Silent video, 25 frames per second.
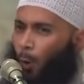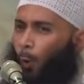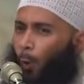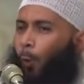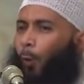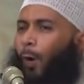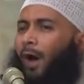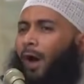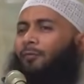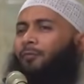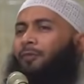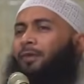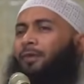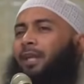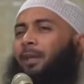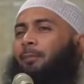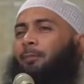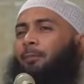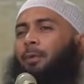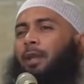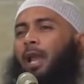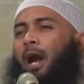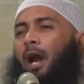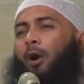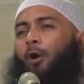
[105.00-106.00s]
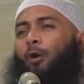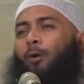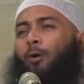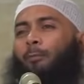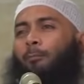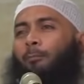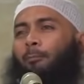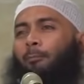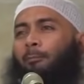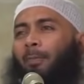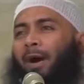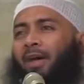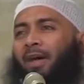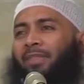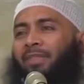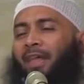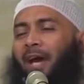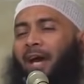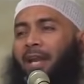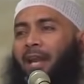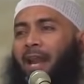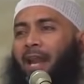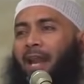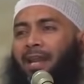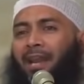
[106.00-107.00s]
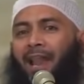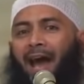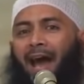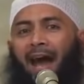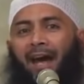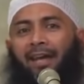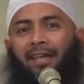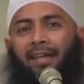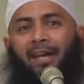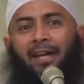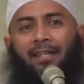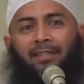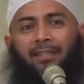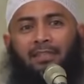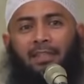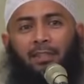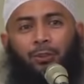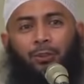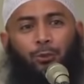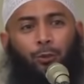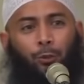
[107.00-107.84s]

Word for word: wadrib lahum mathal hayati